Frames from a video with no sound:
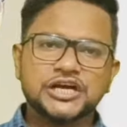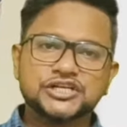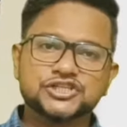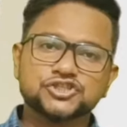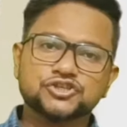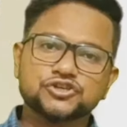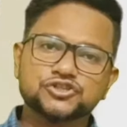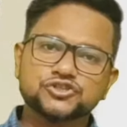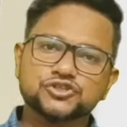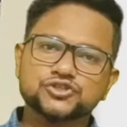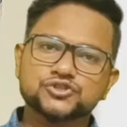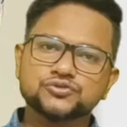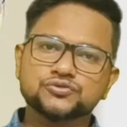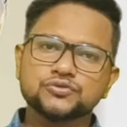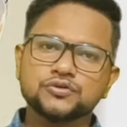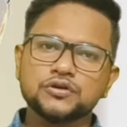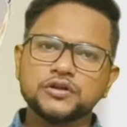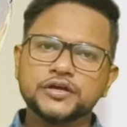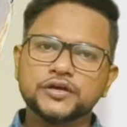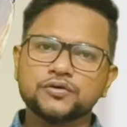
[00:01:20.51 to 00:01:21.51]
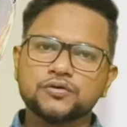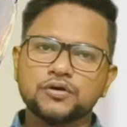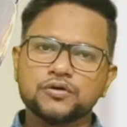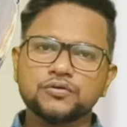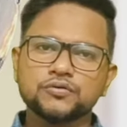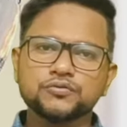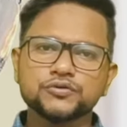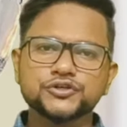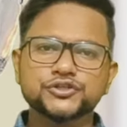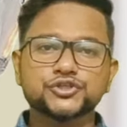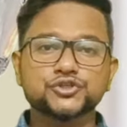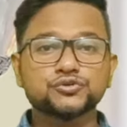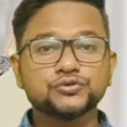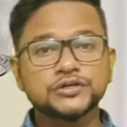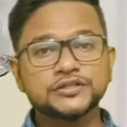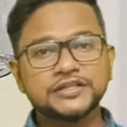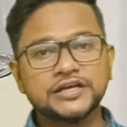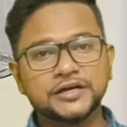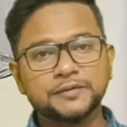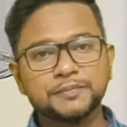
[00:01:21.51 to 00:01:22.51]
শ্বাসকষ্ট শুরু হলে কখনোই
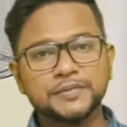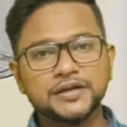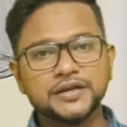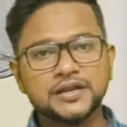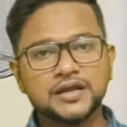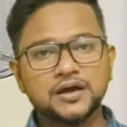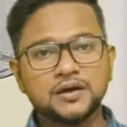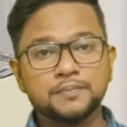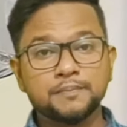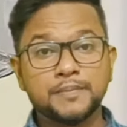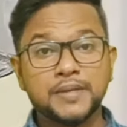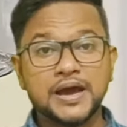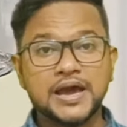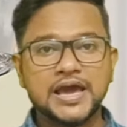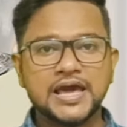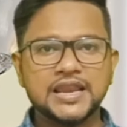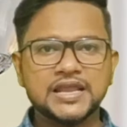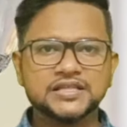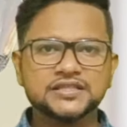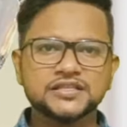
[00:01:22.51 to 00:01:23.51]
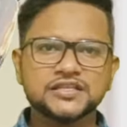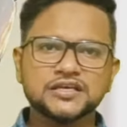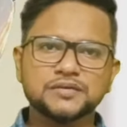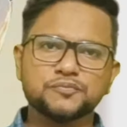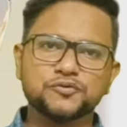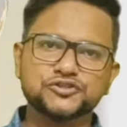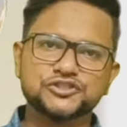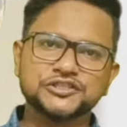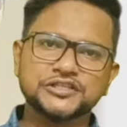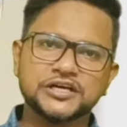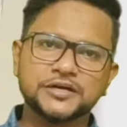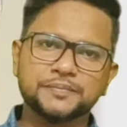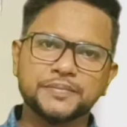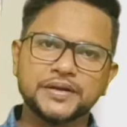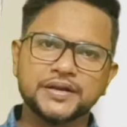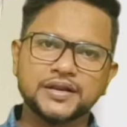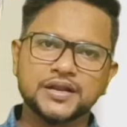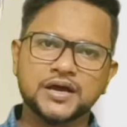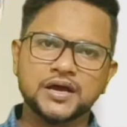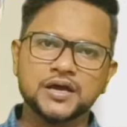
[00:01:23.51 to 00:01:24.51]
শুয়ে থাকবেন না বা হেলান দিয়ে বসে
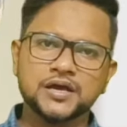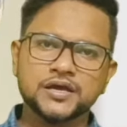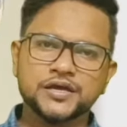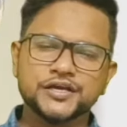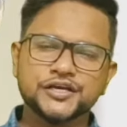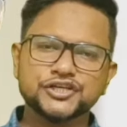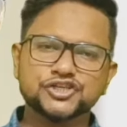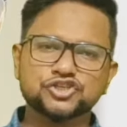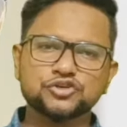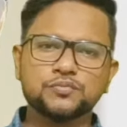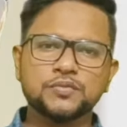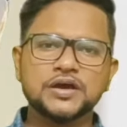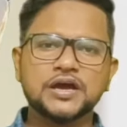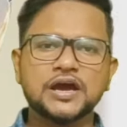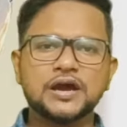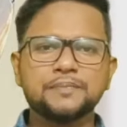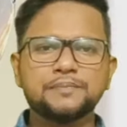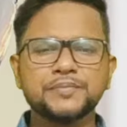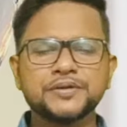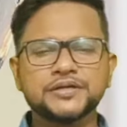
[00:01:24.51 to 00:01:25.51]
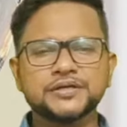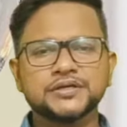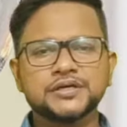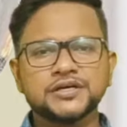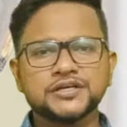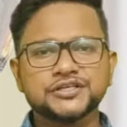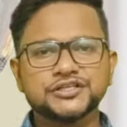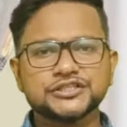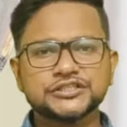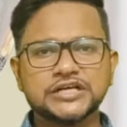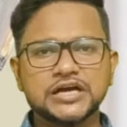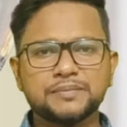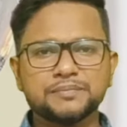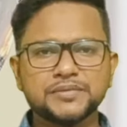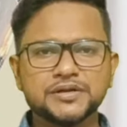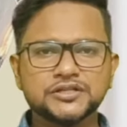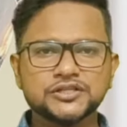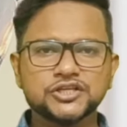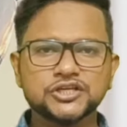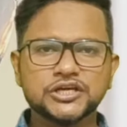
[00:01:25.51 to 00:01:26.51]
থাকবেন না এ সময় আপনি
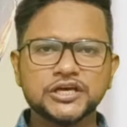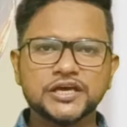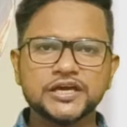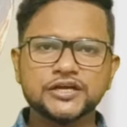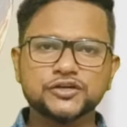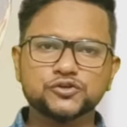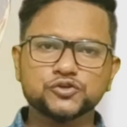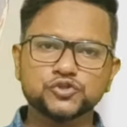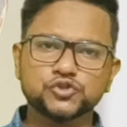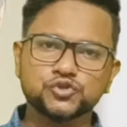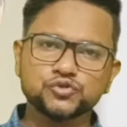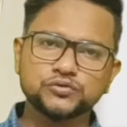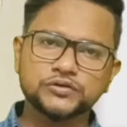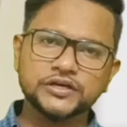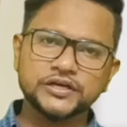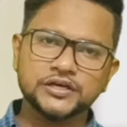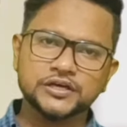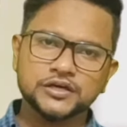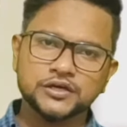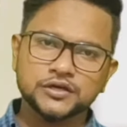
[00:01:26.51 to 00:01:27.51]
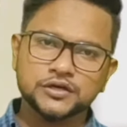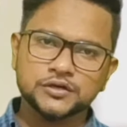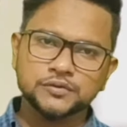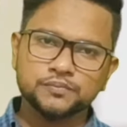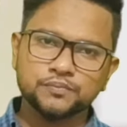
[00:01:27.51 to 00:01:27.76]
সামনের দিকে একটু ঝুঁকে